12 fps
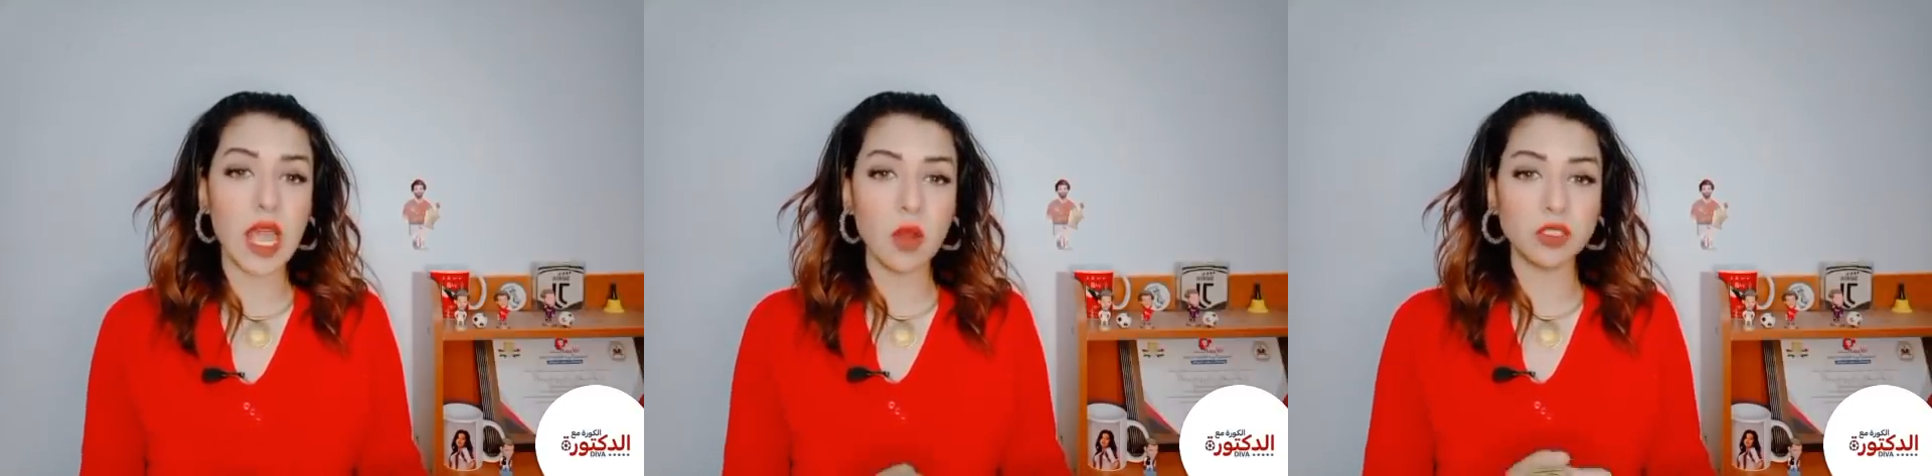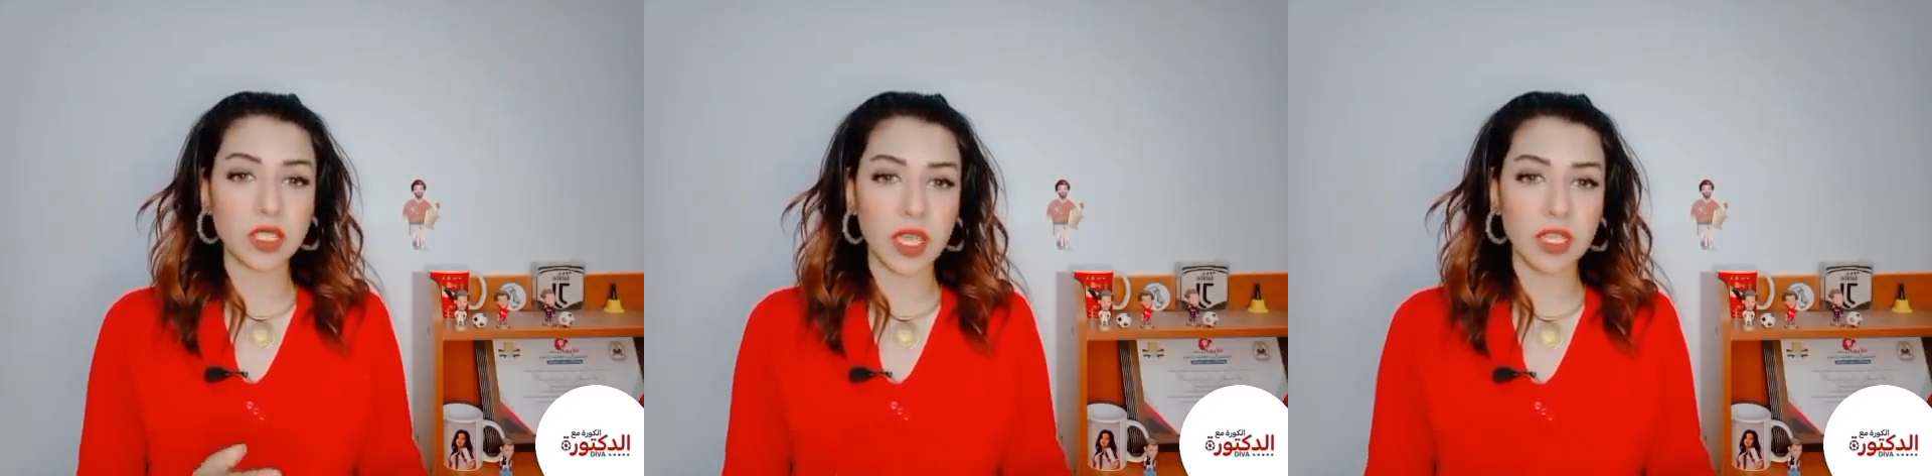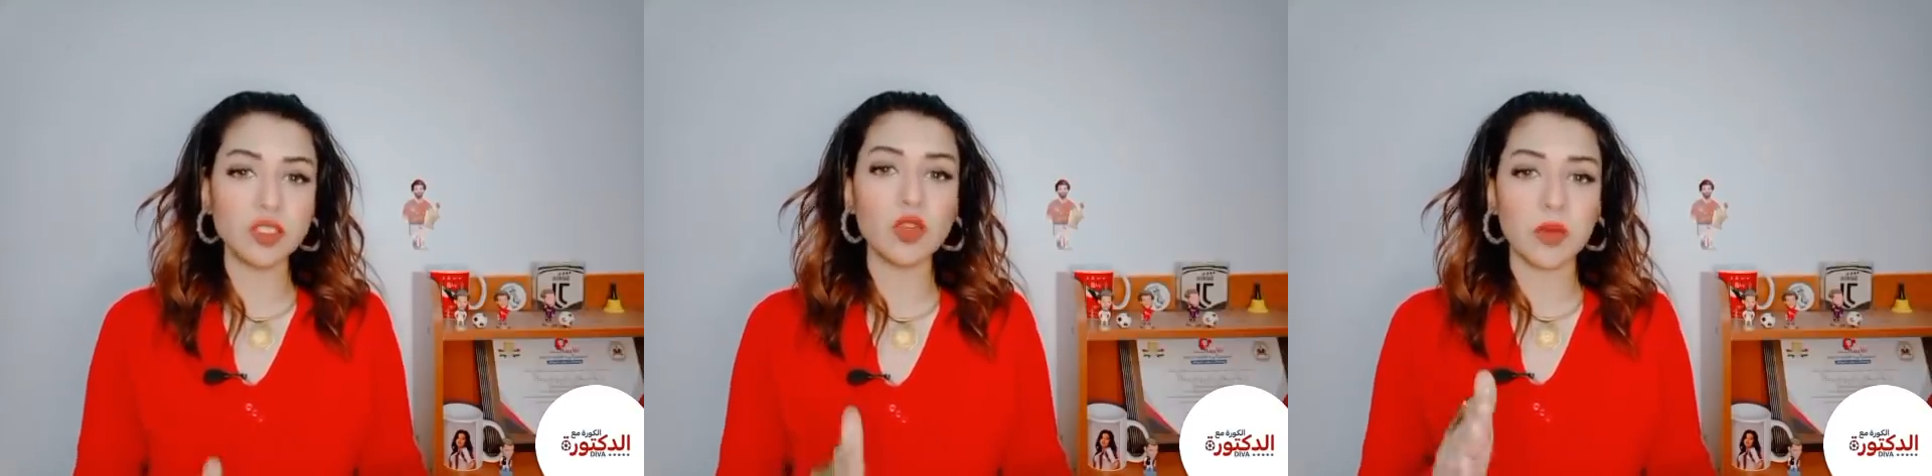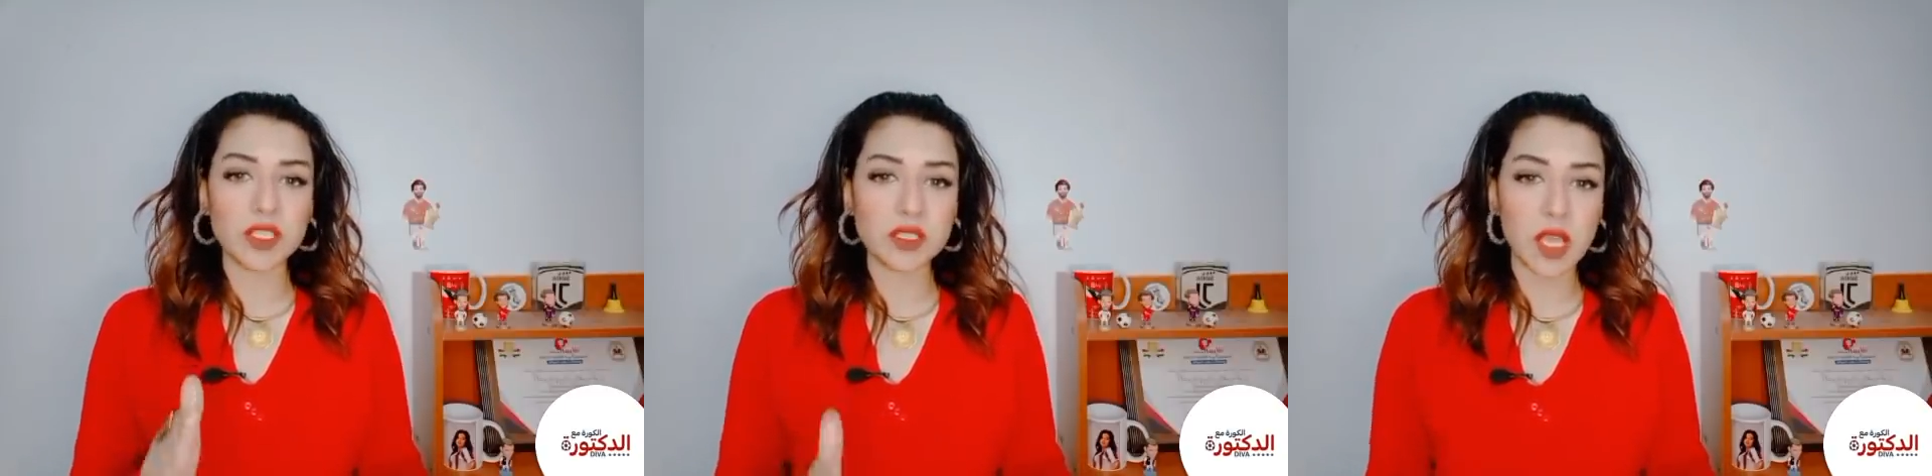او التعادل
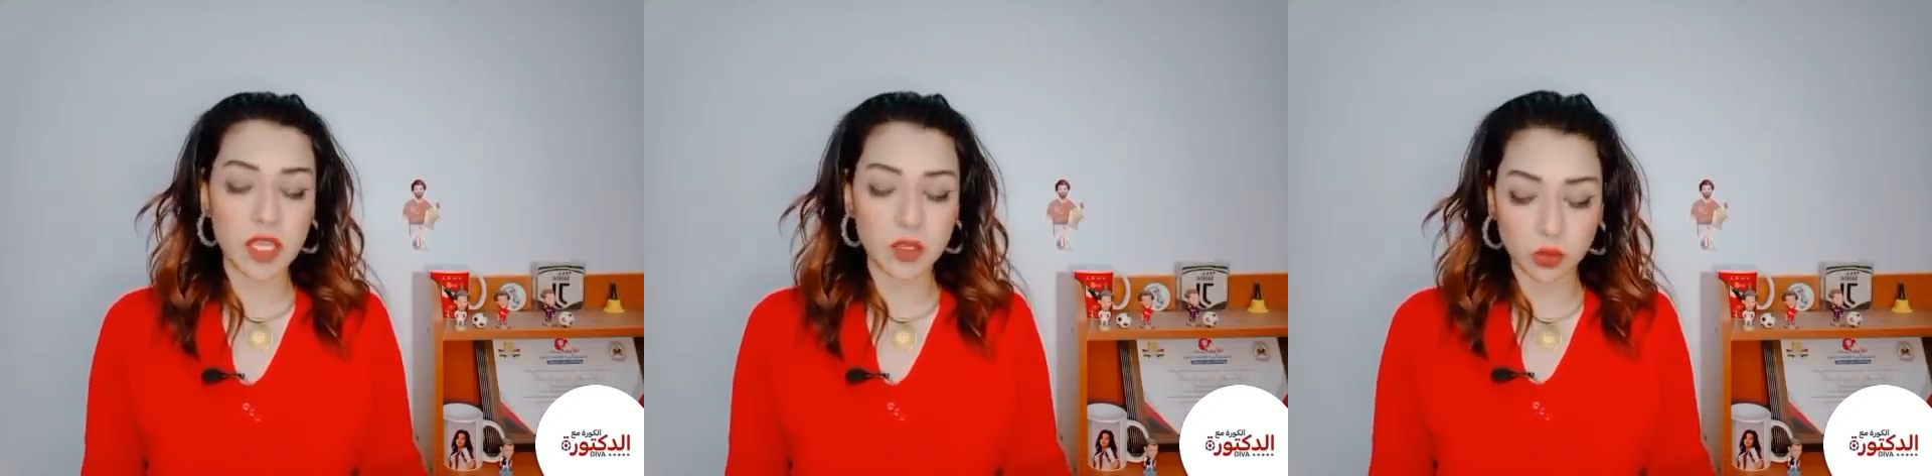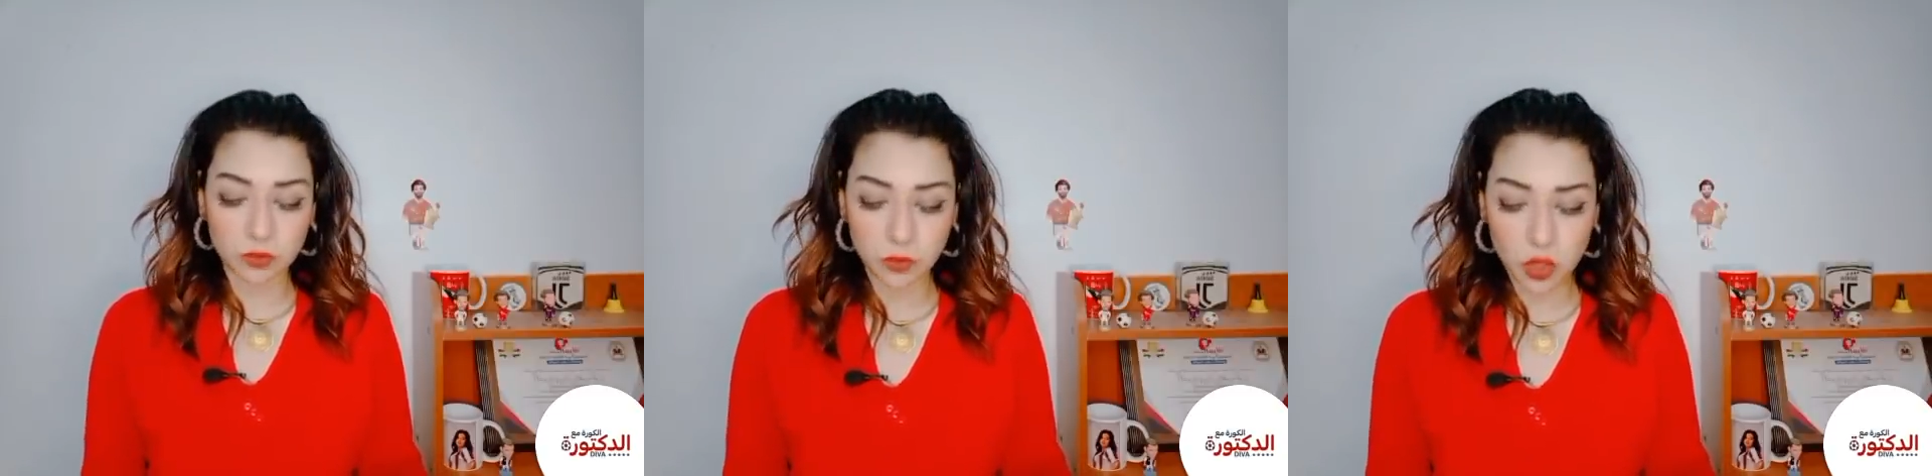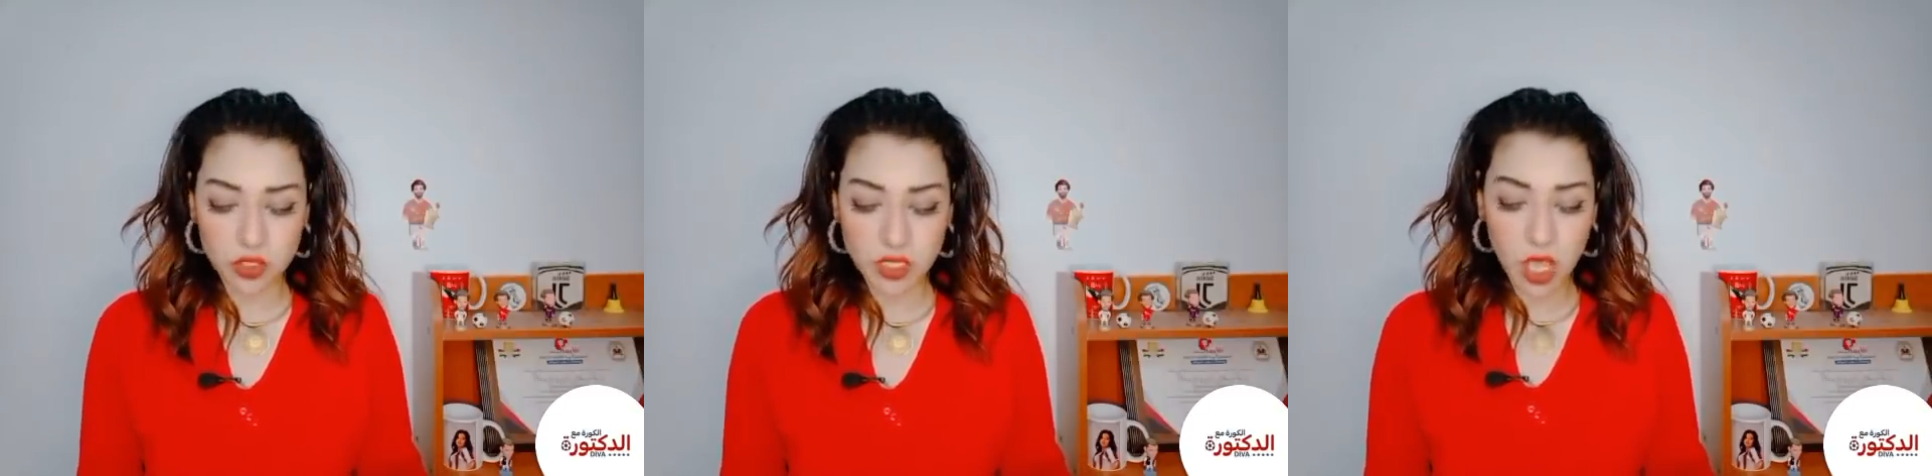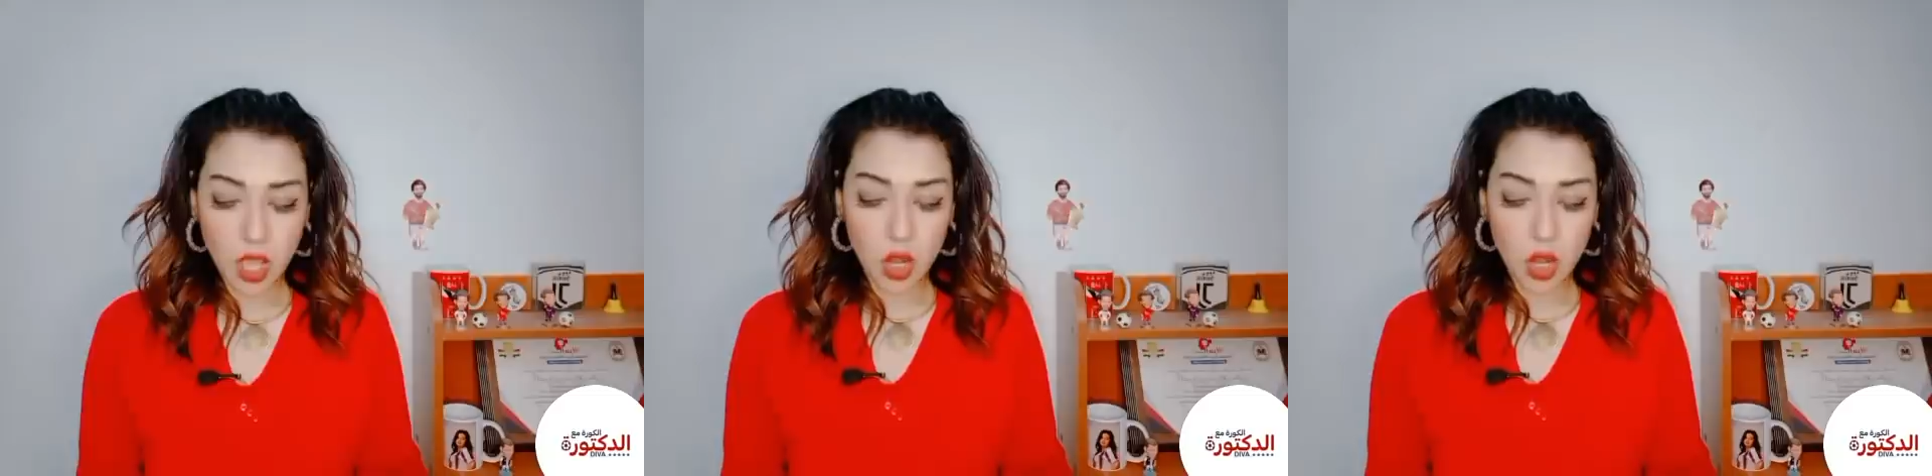وباذن الله هيكون فوز